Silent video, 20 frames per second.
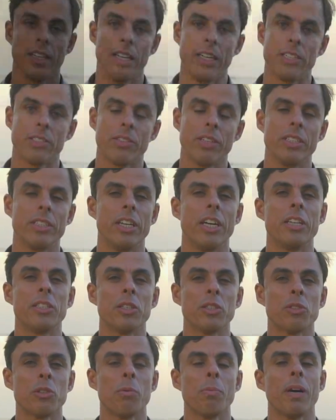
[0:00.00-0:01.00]
É isso aí,
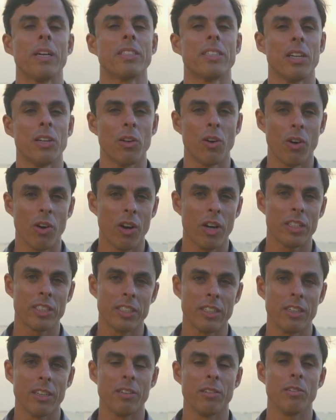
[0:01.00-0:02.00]
gente. Eu sou Marcelo
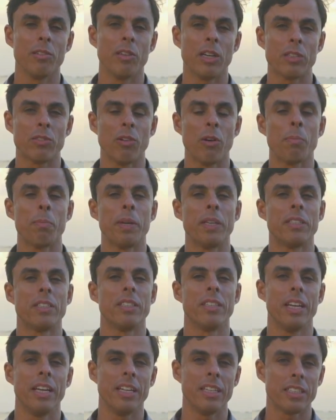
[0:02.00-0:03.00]
Rocha, o atual
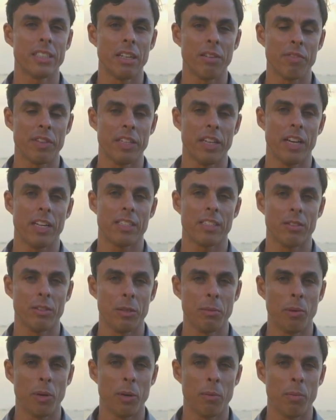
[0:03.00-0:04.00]
presidente da
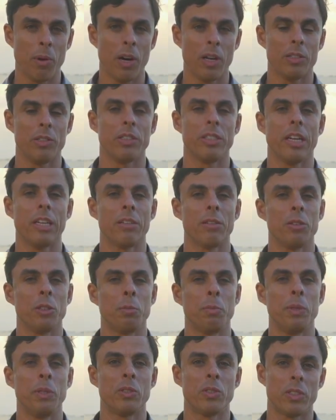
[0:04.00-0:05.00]
Federação de Bodyboard do Estado do
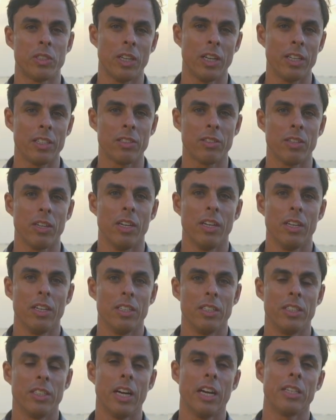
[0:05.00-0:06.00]
Espírito Santo.
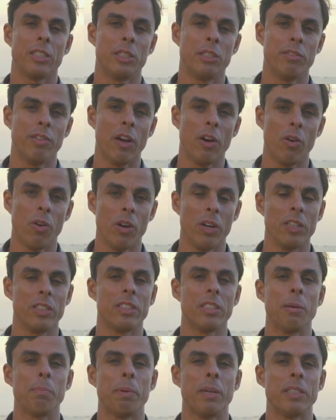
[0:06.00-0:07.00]
Já tive a honra
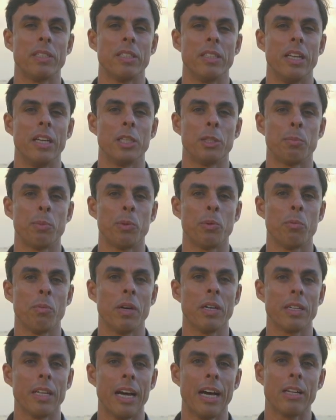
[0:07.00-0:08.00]
de ser presidente por um
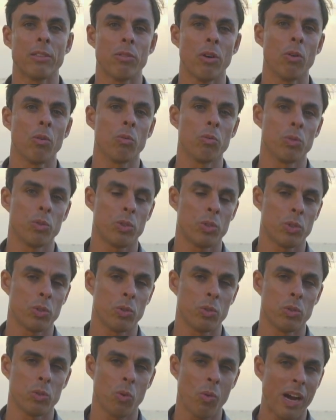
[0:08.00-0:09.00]
mandato há
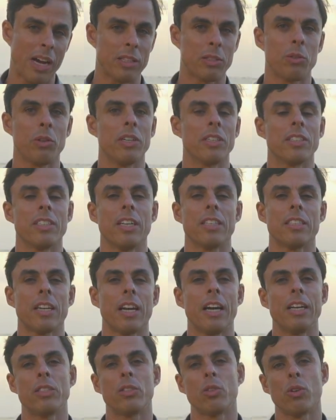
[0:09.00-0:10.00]
alguns quatro anos
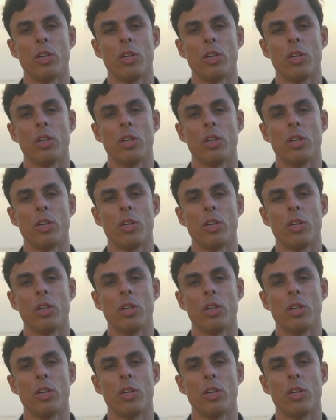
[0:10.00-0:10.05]
atrás.